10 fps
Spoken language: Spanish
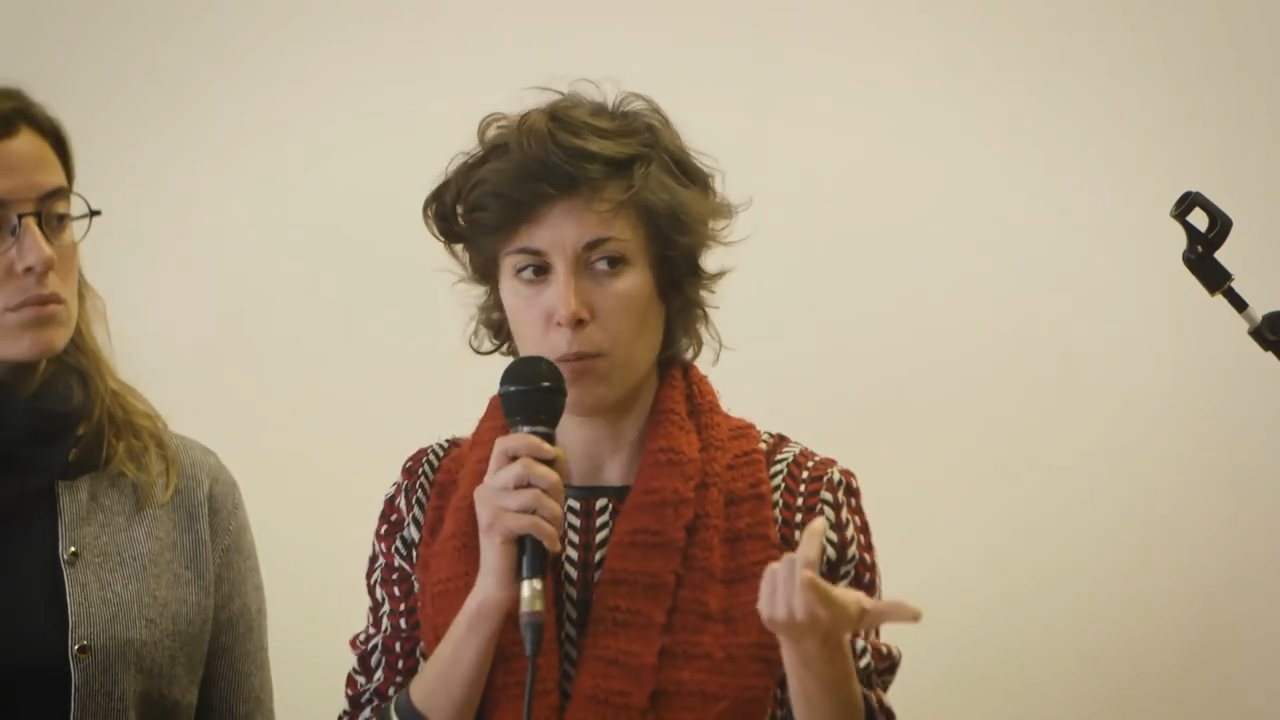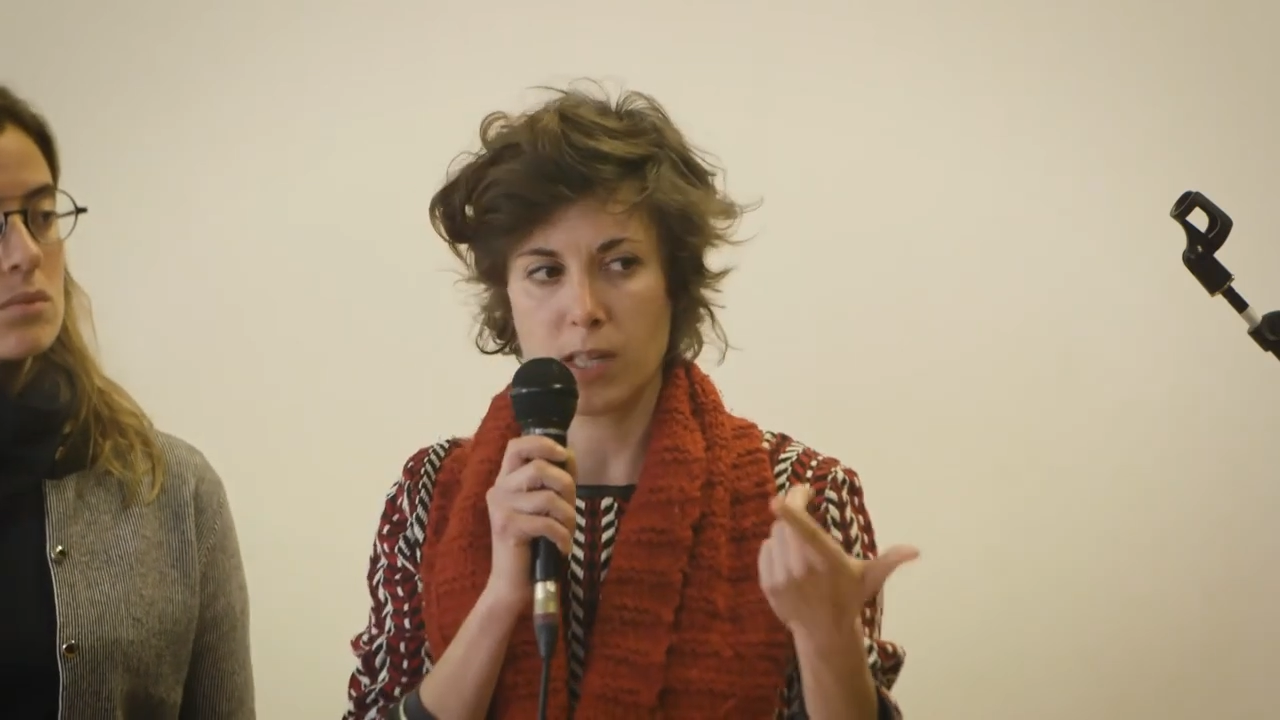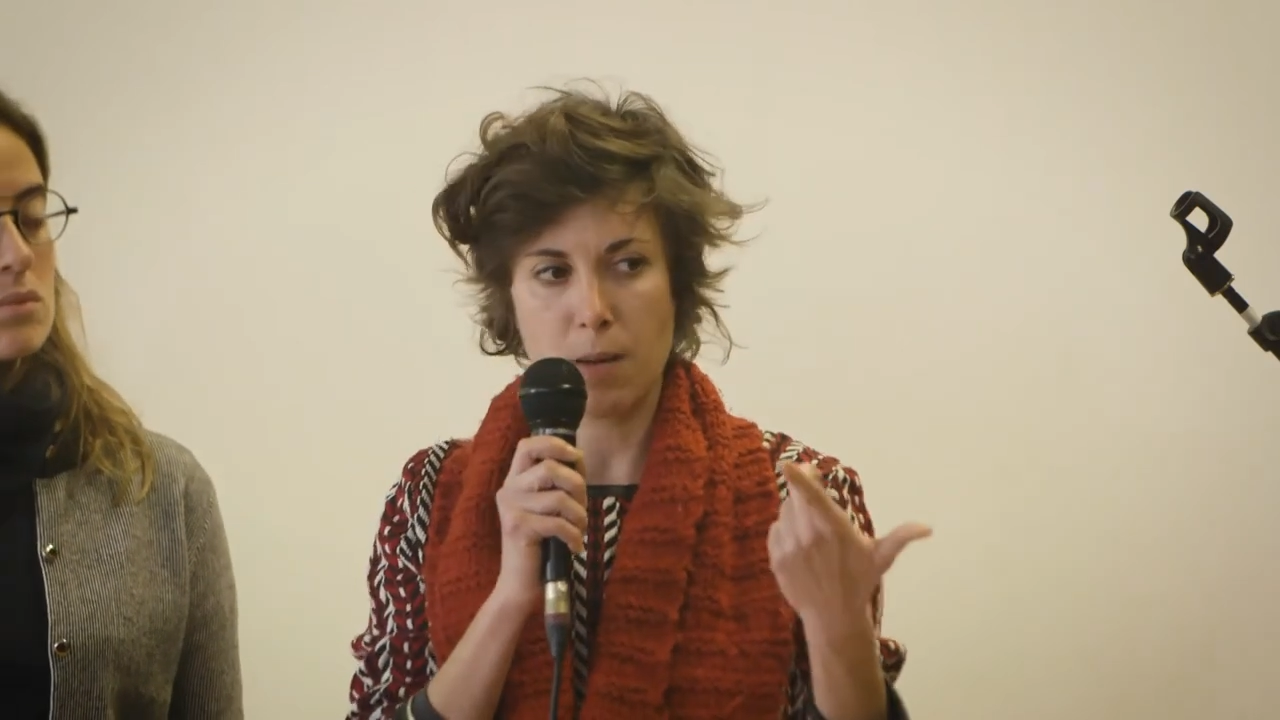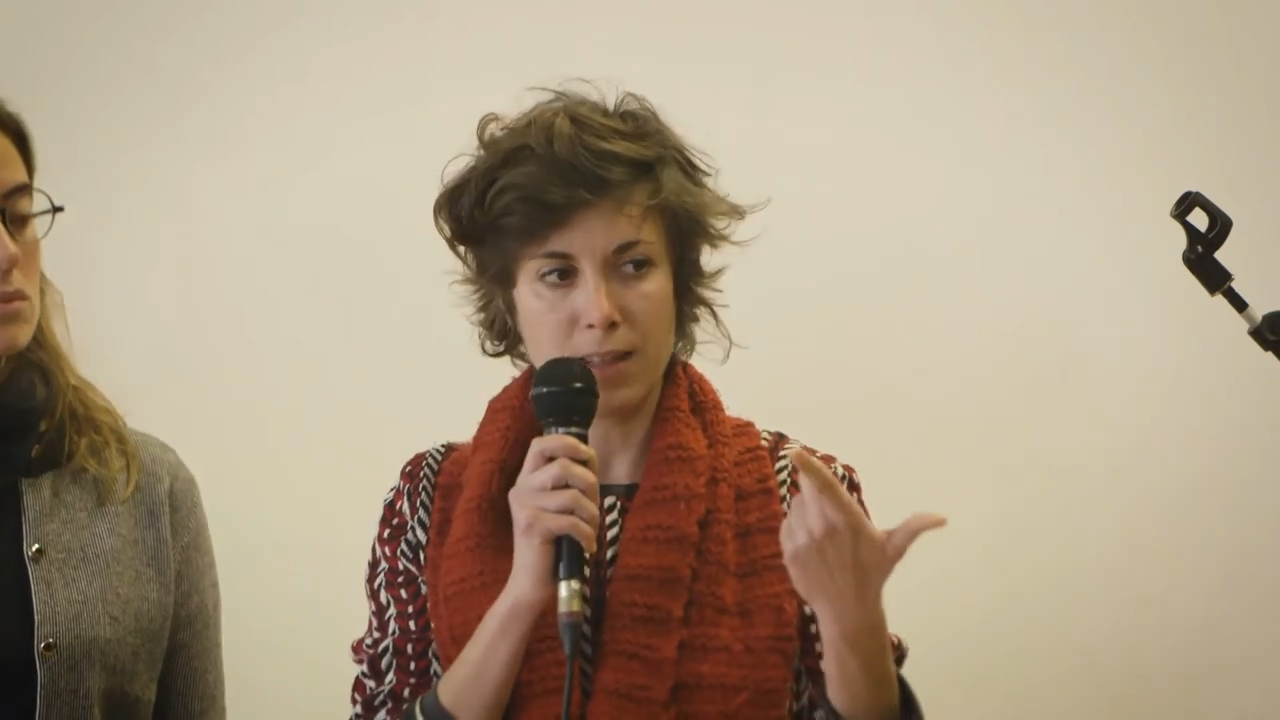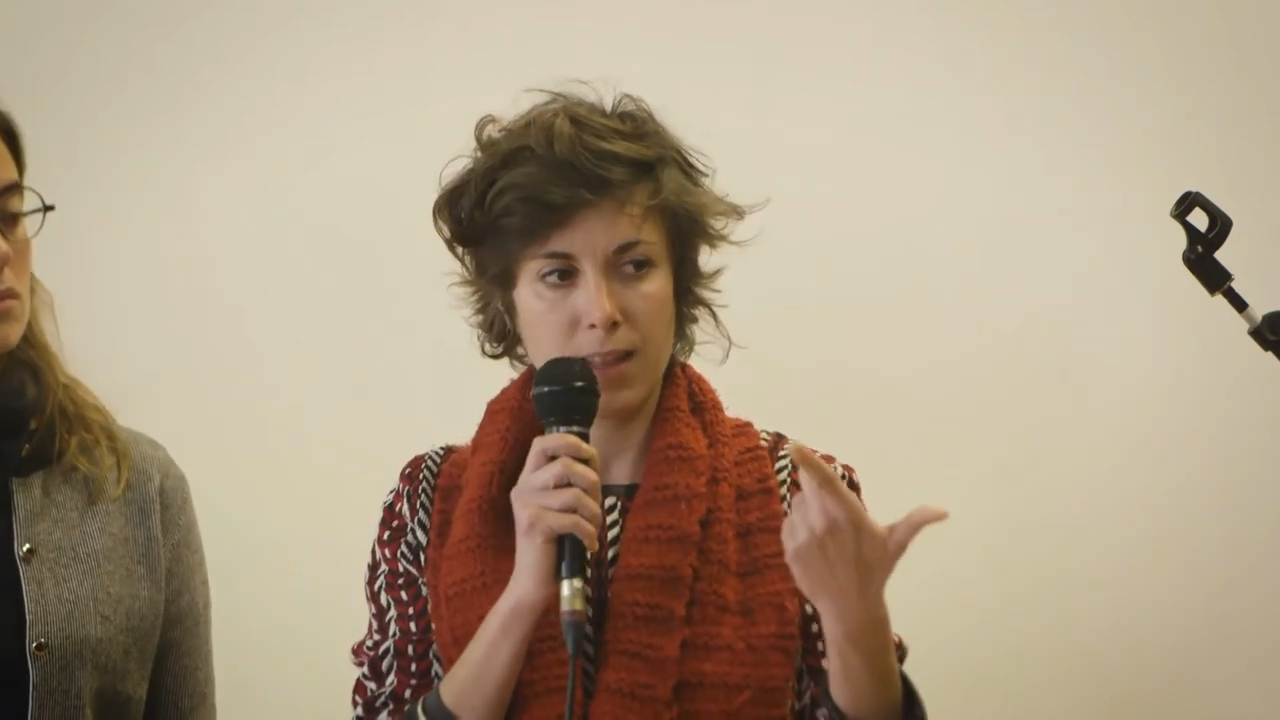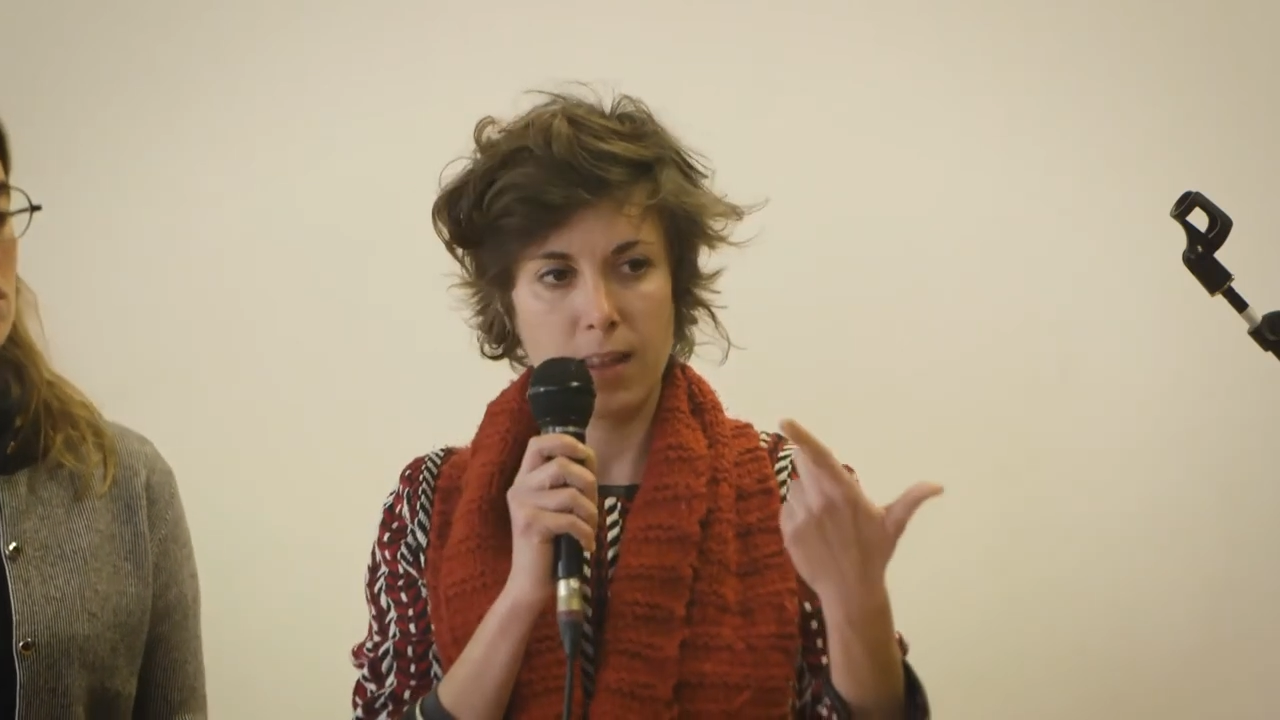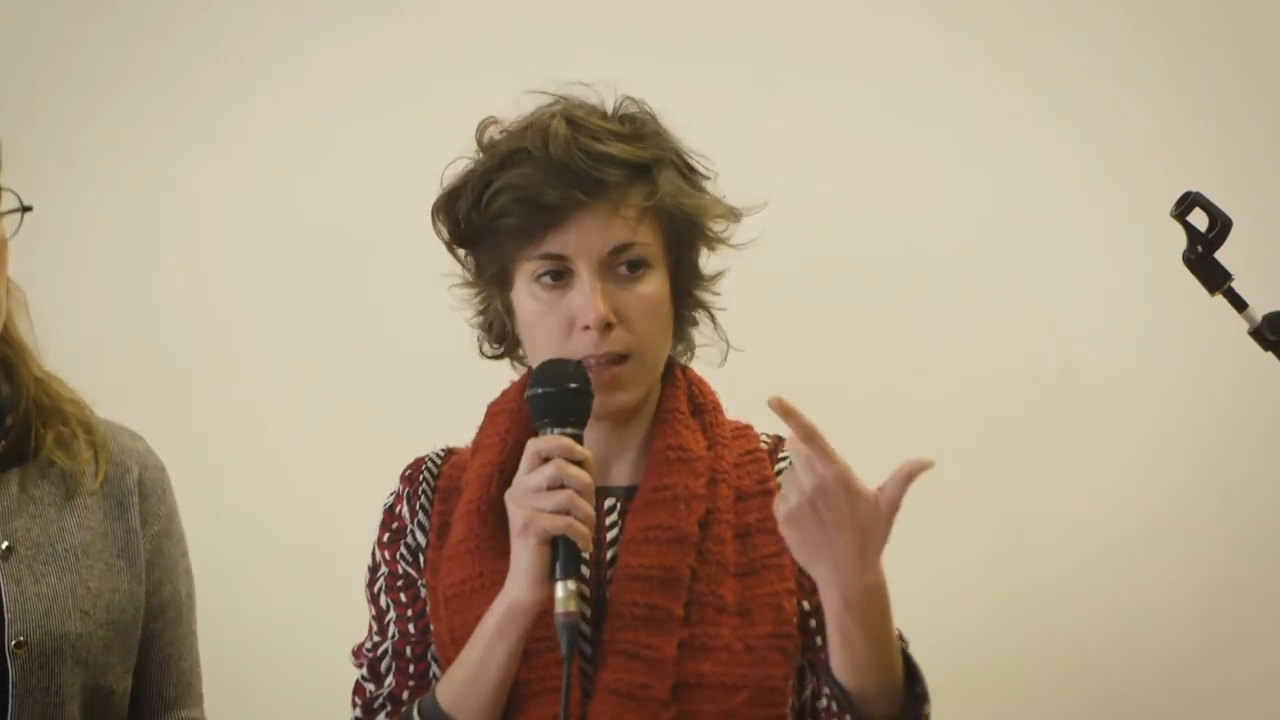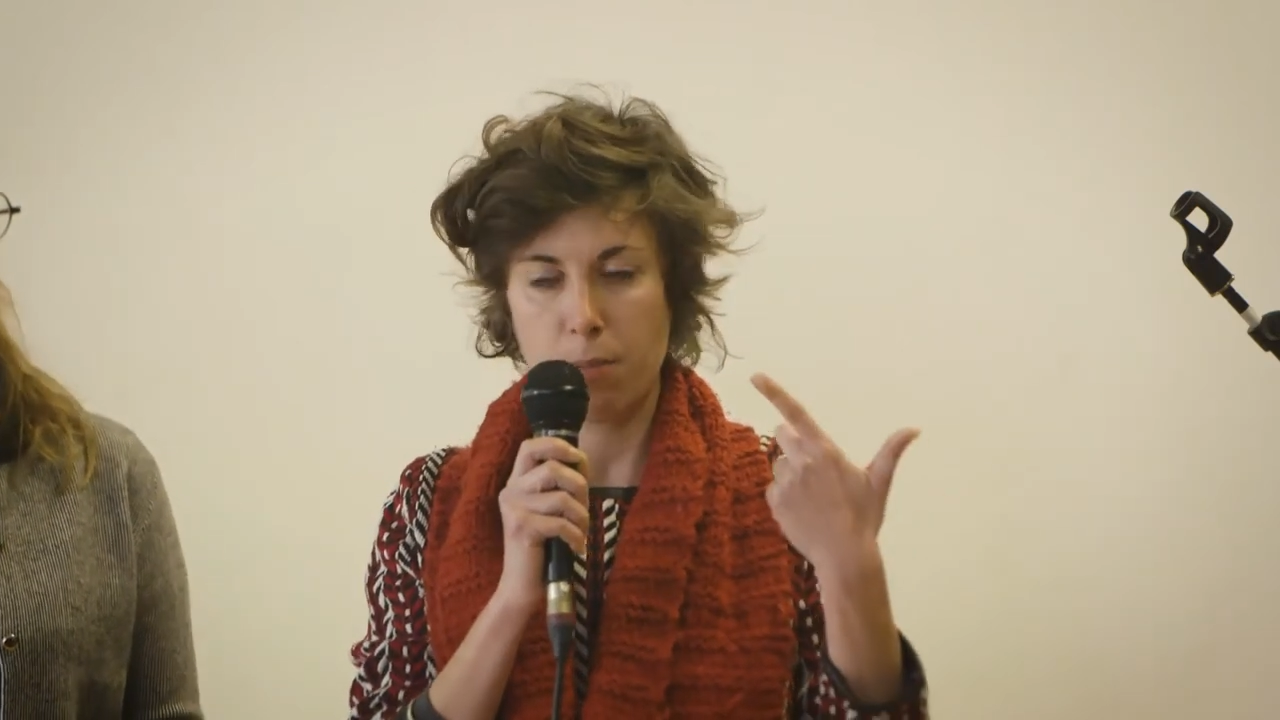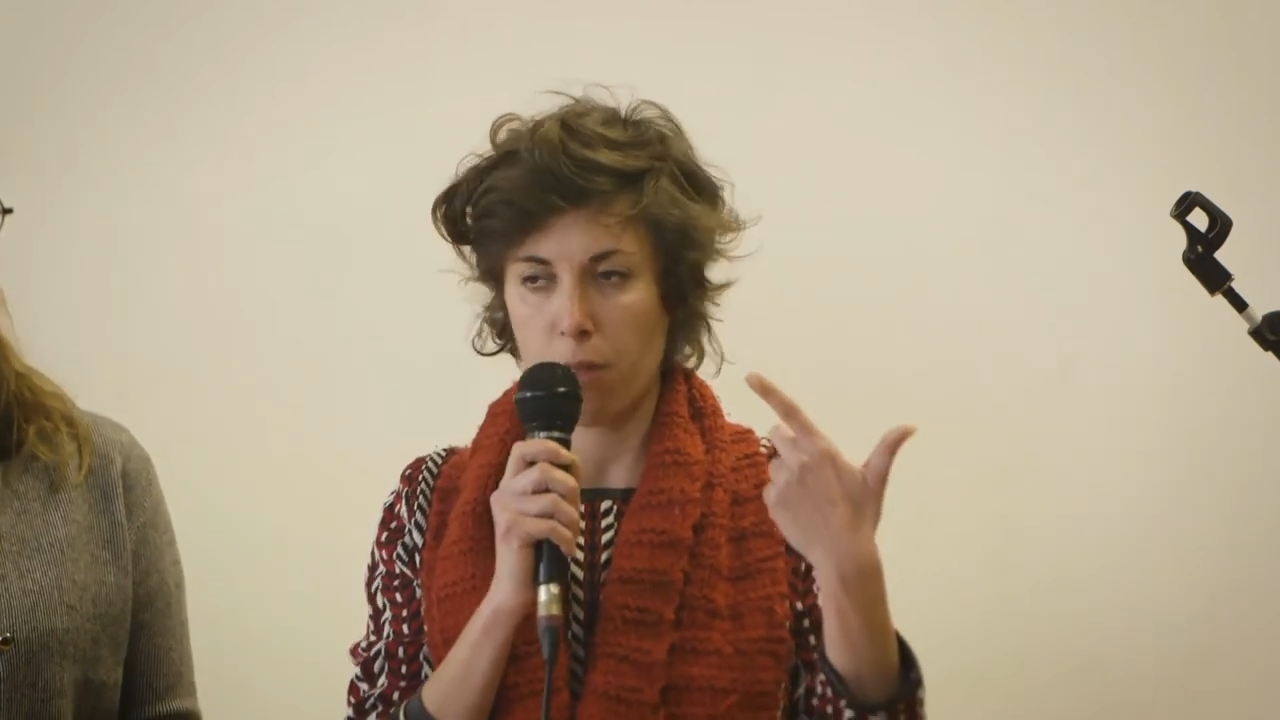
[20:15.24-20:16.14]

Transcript: la propuesta de,